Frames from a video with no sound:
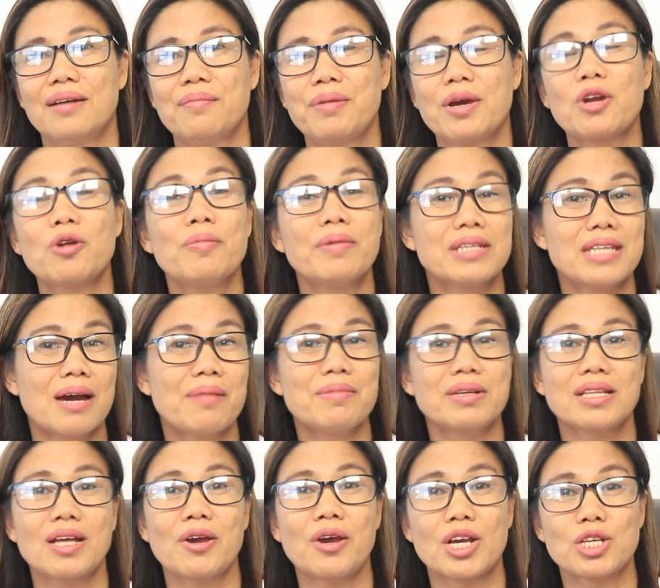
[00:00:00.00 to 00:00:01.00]
Pero
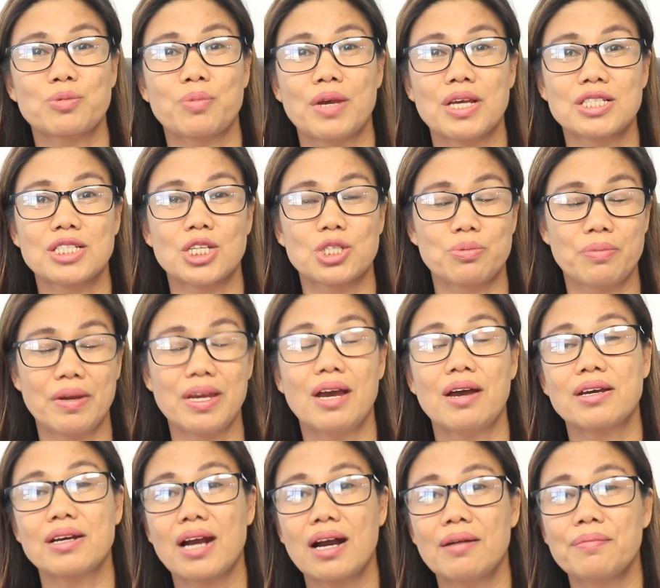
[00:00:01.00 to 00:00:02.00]
madami tayong expenses.
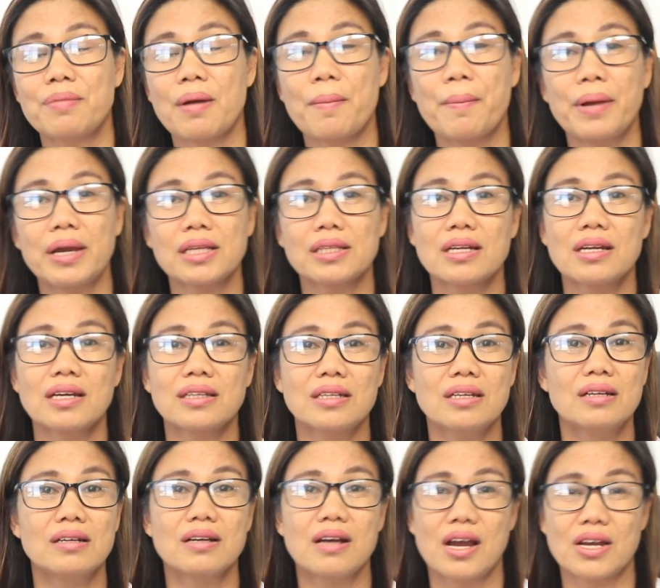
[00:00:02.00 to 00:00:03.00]
Maya ay papakita
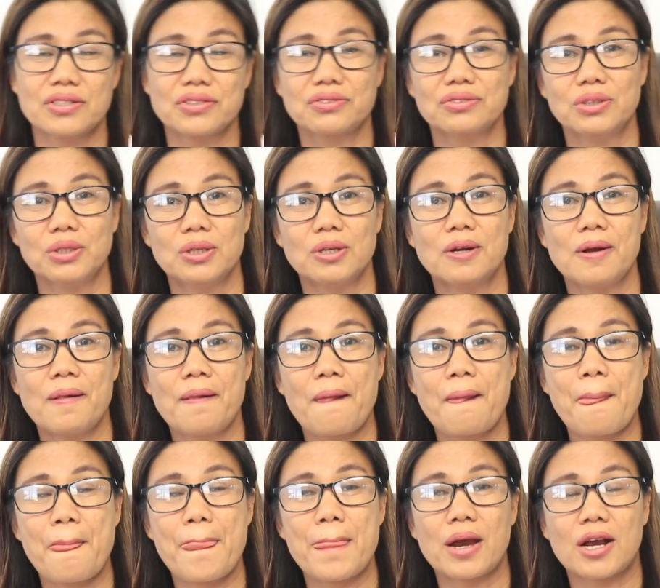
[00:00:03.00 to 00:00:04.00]
natin ang cash flow
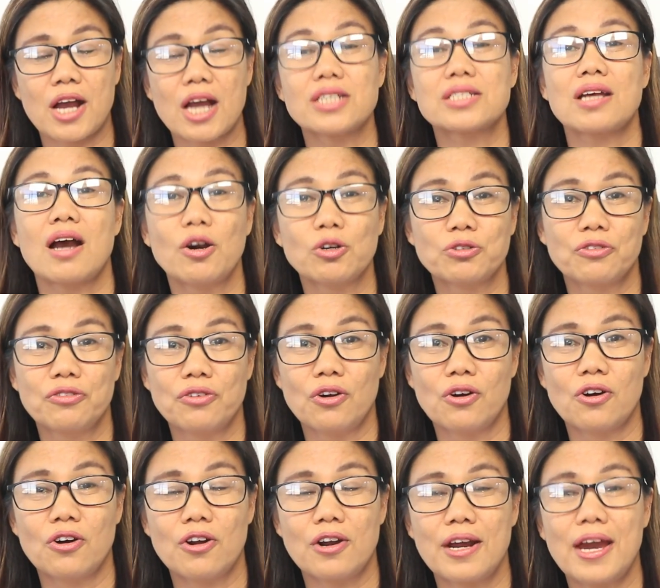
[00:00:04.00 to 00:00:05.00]
cash
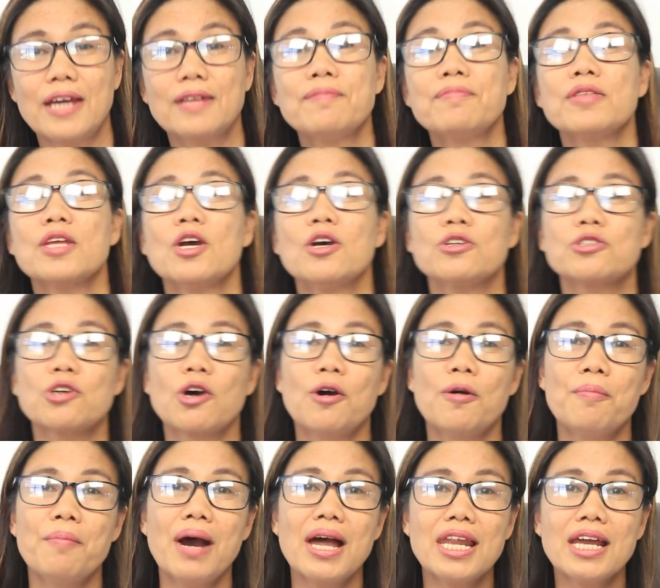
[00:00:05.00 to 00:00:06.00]
outflow, alright?
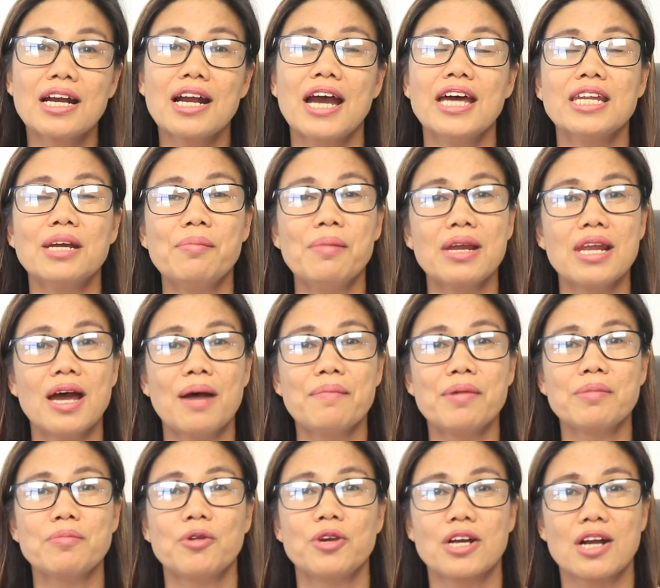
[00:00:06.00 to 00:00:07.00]
So, malaga na
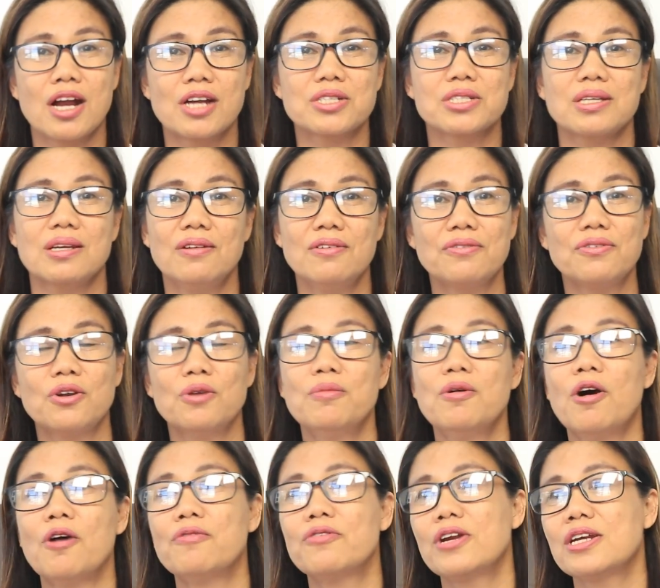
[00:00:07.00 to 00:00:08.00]
malaman mo yung cash inflow
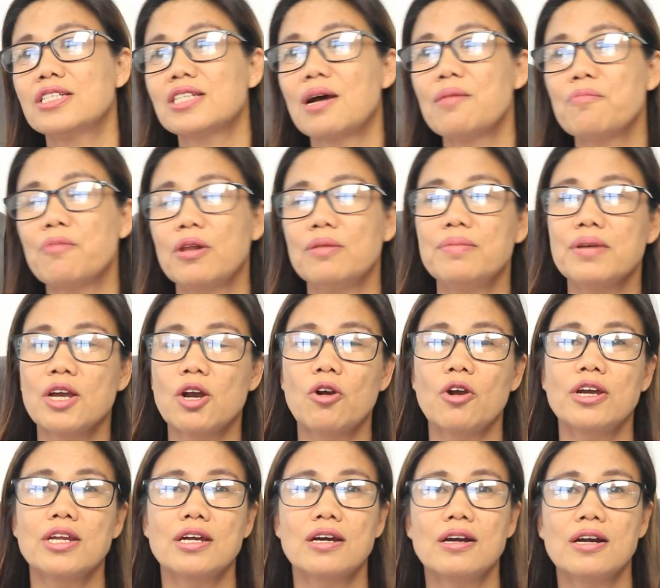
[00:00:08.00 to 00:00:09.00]
mo. For example,
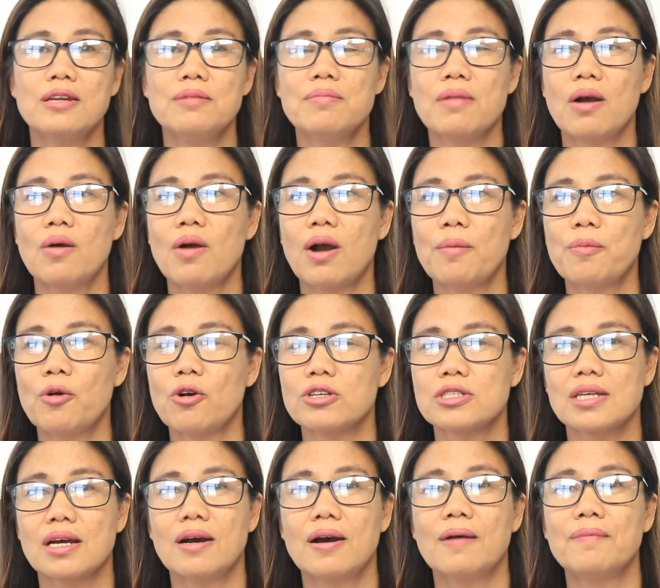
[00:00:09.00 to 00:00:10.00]
bigyan ko kayo ng halimbawa po
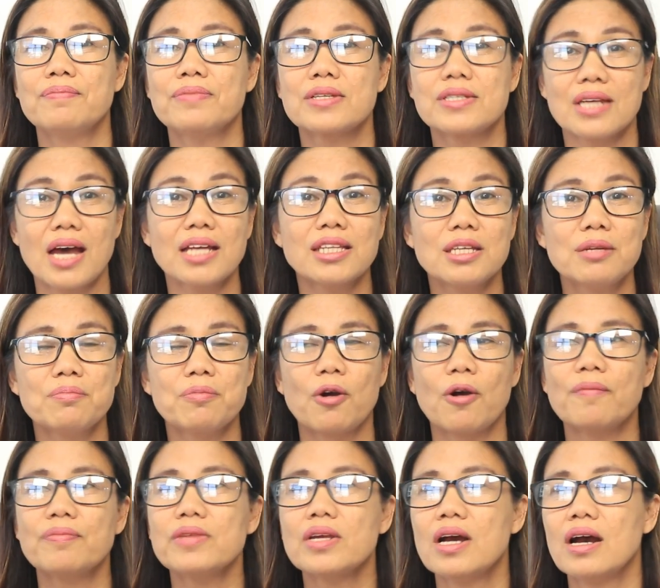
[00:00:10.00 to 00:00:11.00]
sa, sa atin
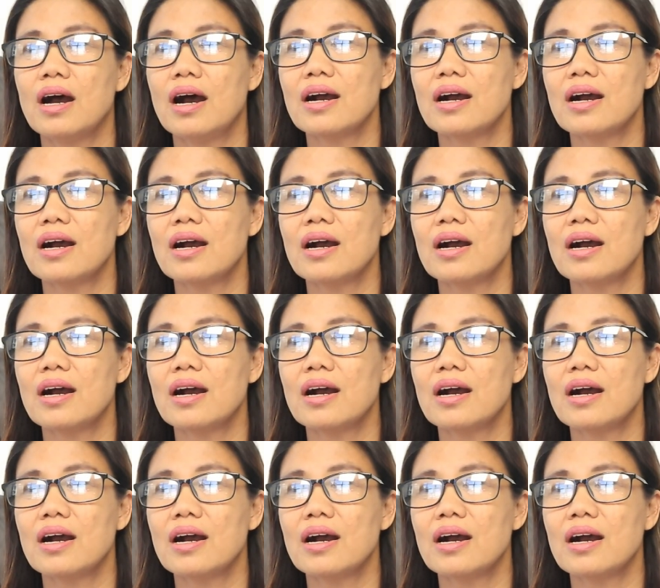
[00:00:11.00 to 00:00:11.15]
po.